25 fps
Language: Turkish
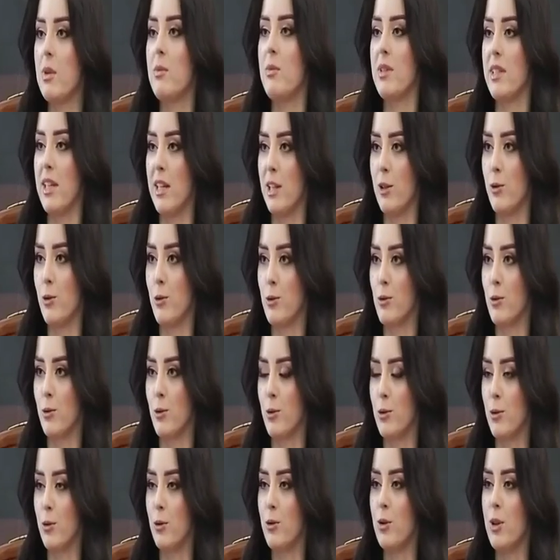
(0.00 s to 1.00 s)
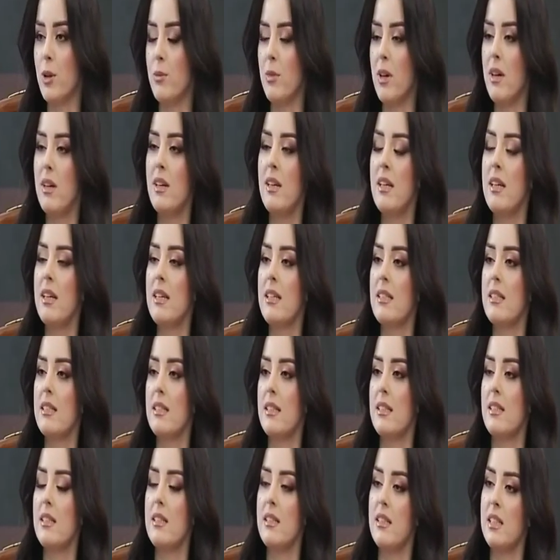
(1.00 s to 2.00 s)
mi geliyorsunuz olur Tabii ama ki.
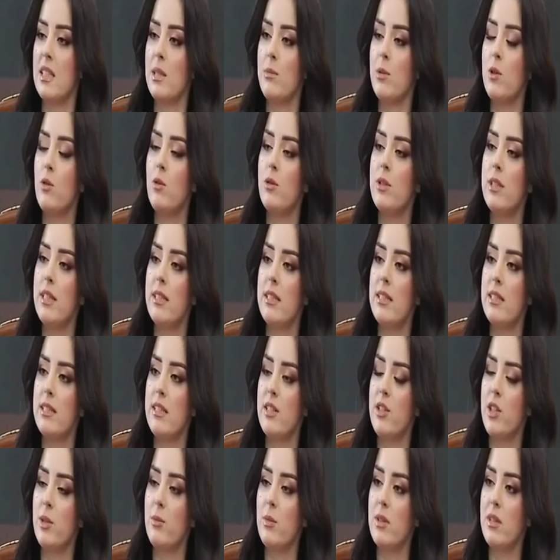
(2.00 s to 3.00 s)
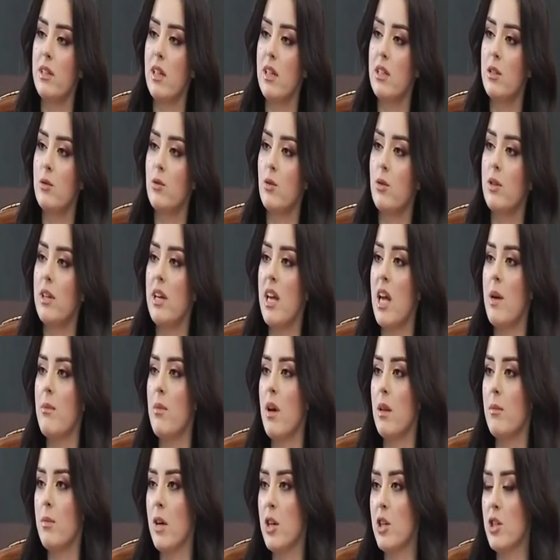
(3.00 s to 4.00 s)
siz 2018 seçiminden sonra
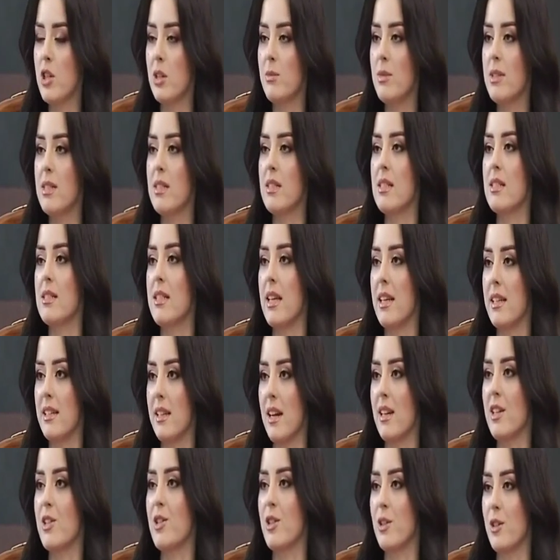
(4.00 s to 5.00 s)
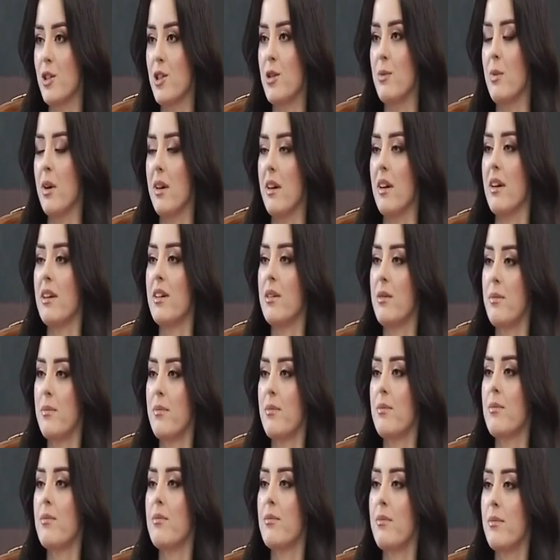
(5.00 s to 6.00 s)
hemen başlamışsınız. Değerli arkadaşlarımız onu
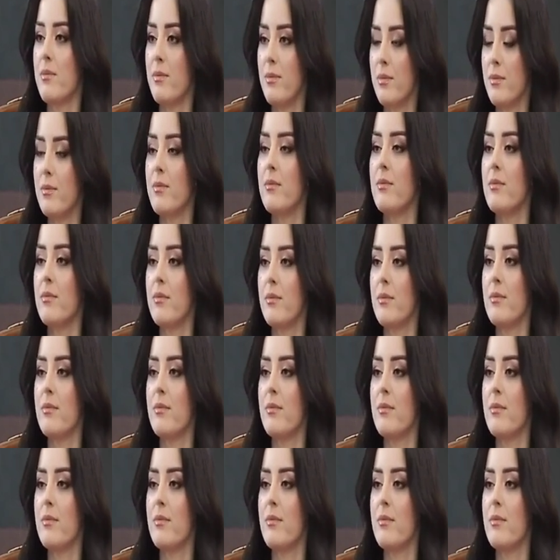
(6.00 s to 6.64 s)
söyleyen hı hı.